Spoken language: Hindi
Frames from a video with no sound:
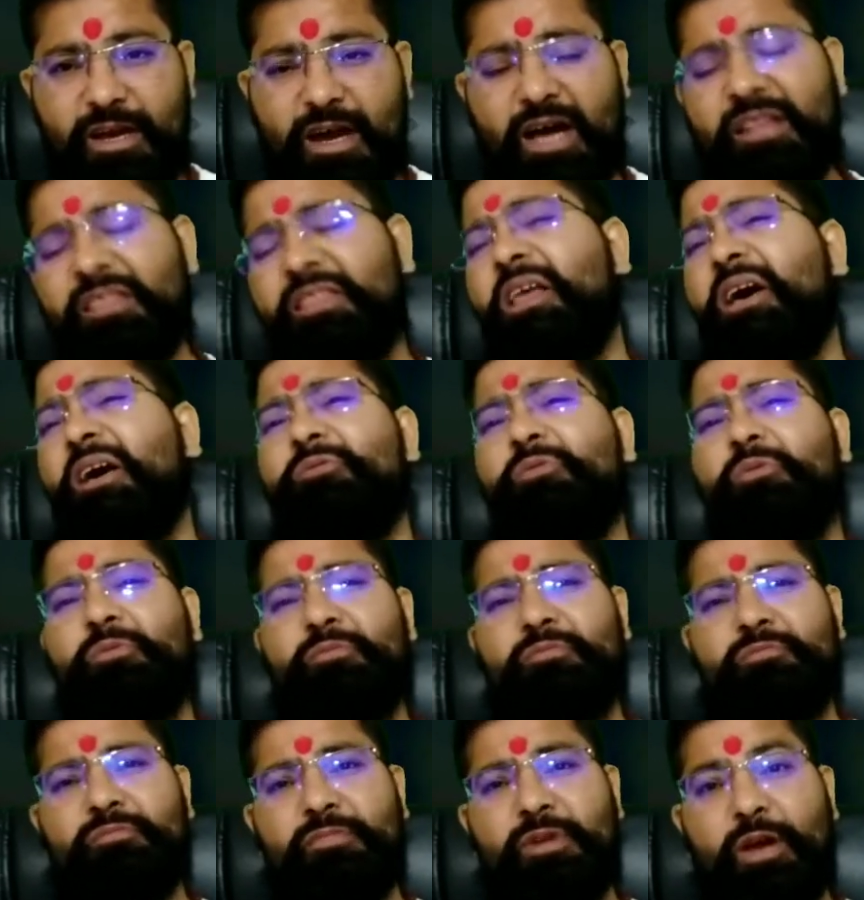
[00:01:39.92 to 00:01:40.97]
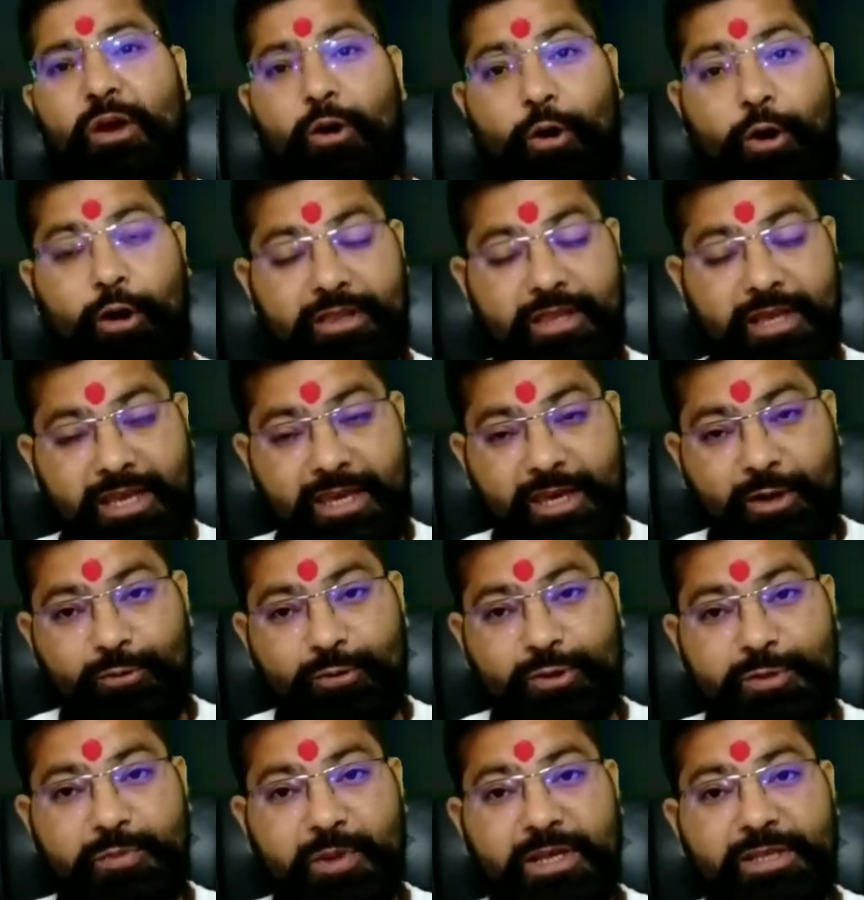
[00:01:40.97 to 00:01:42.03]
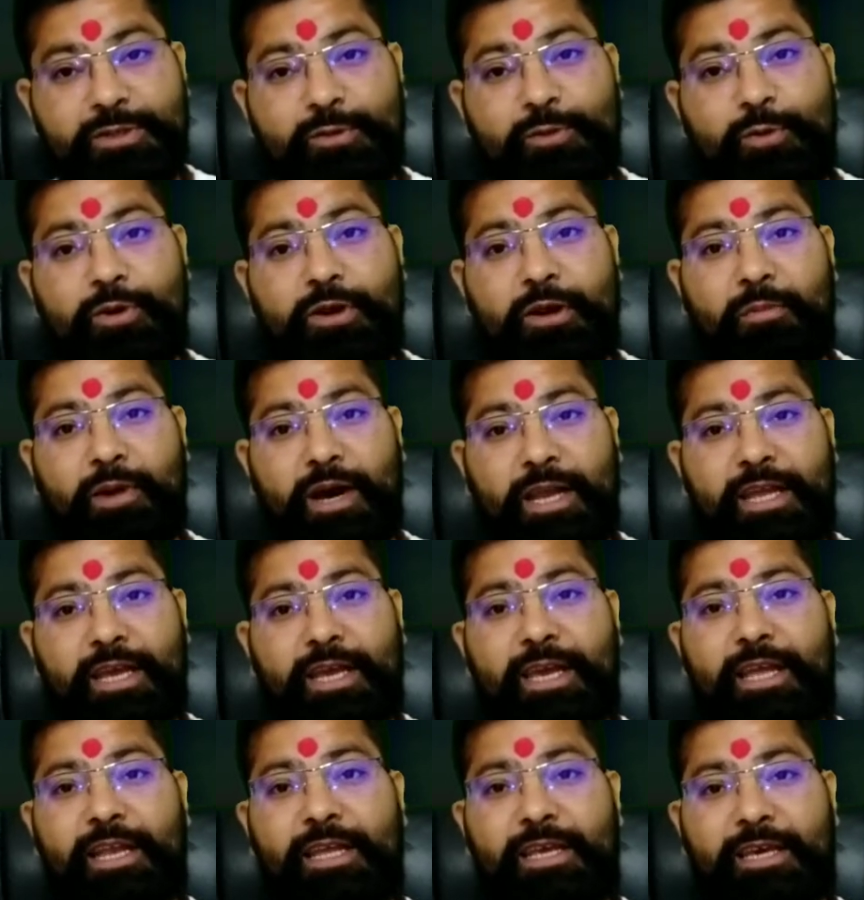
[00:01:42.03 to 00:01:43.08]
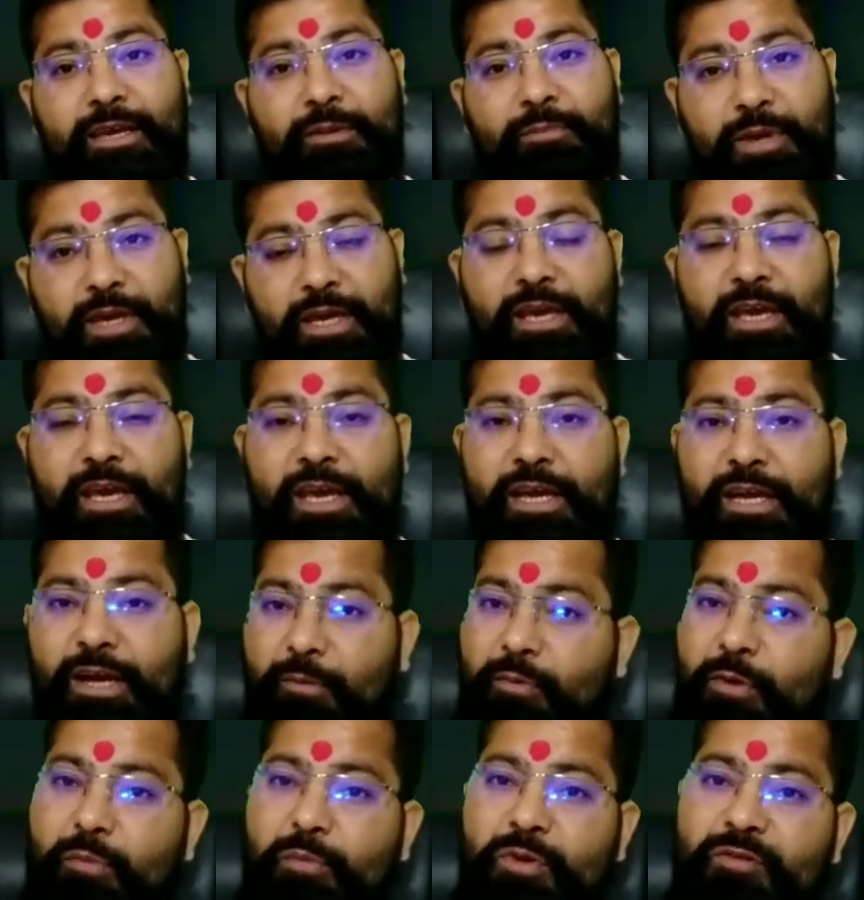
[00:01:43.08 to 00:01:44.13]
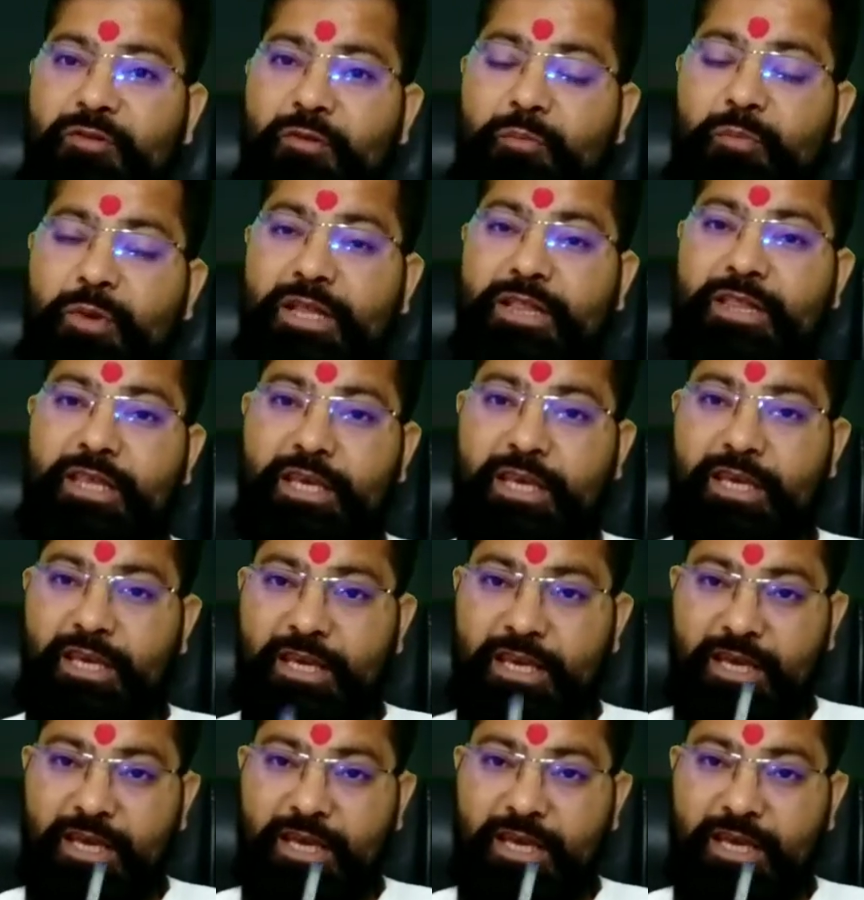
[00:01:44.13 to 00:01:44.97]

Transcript: अंधाधुन और देखिए उस पैसे को कमाने के लिए भी कभी भी जब व्यक्ति